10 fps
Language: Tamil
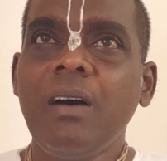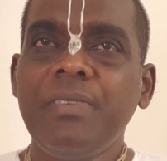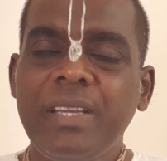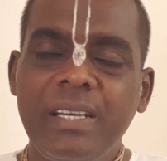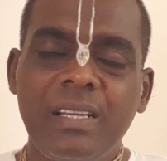
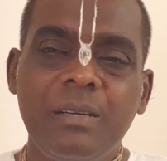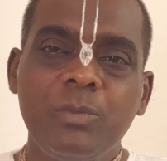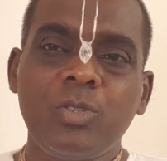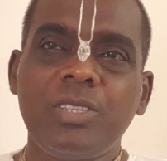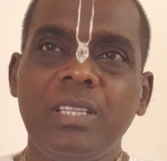
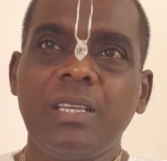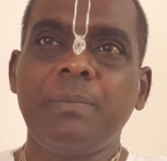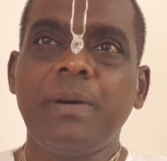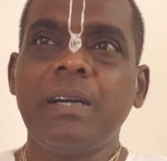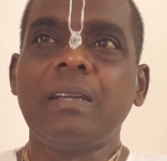விக்கிரகமூர்த்தி
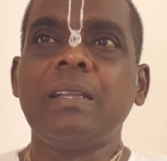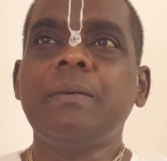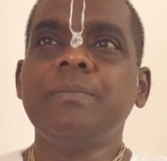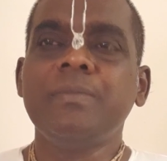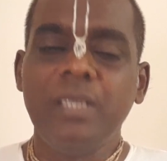நீங்கள்
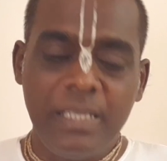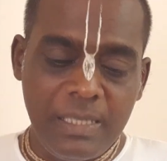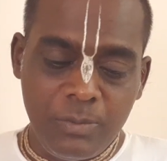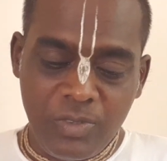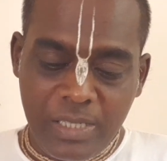பார்க்கலாம்
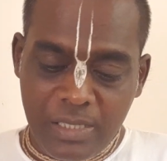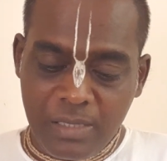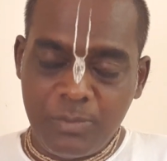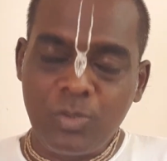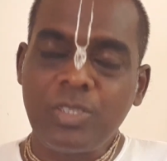லிங்கம்
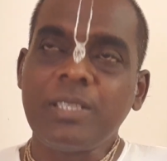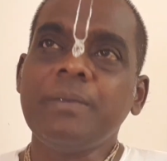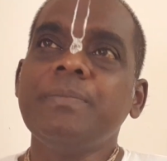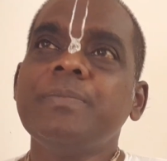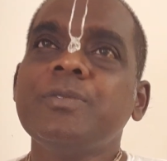விக்கிரகமூர்த்தி
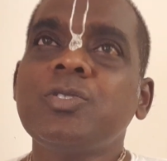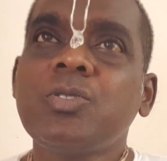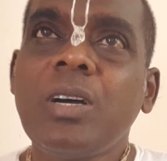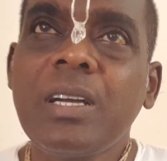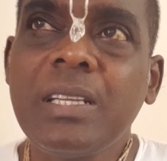
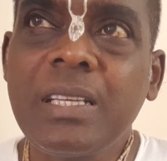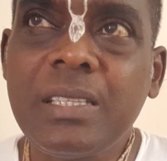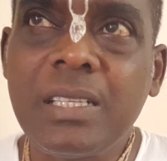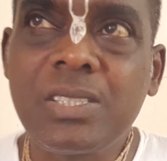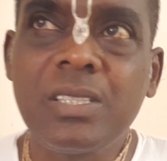ஸோ அங்கே
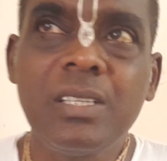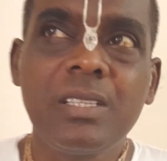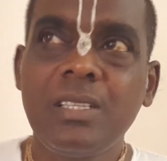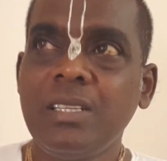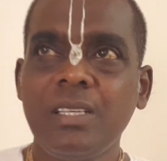நீங்கள் தரிசனம்
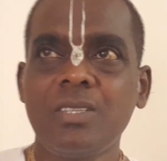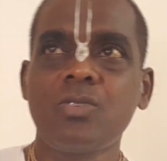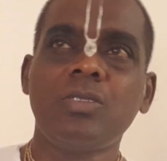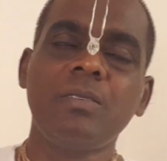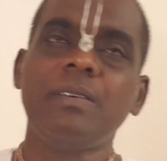எடுத்துகிட்டு நீங்கள்
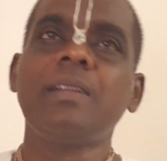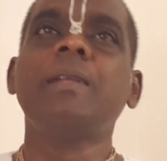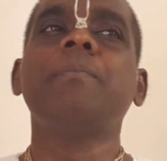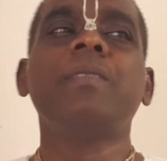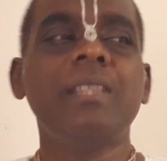சுற்றி
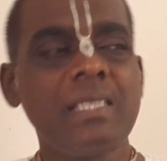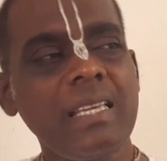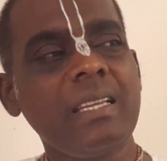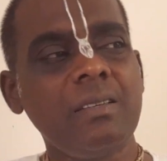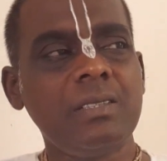வரலாம் இந்த
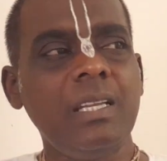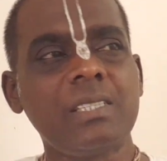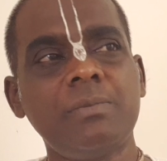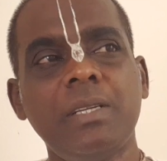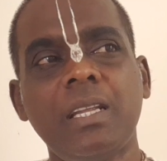சைட்டில் வந்து
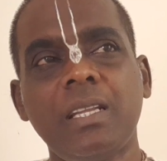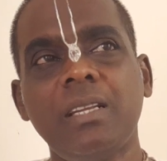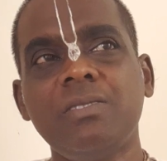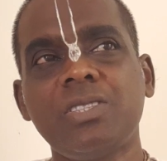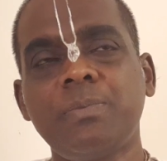லக்ஷ்மி
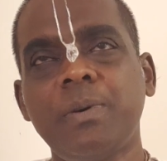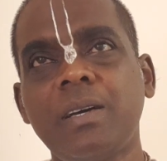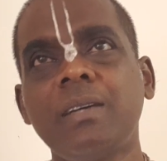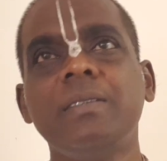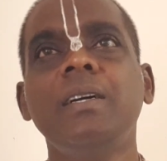நாராயணன் வச்சுருப்பாங்க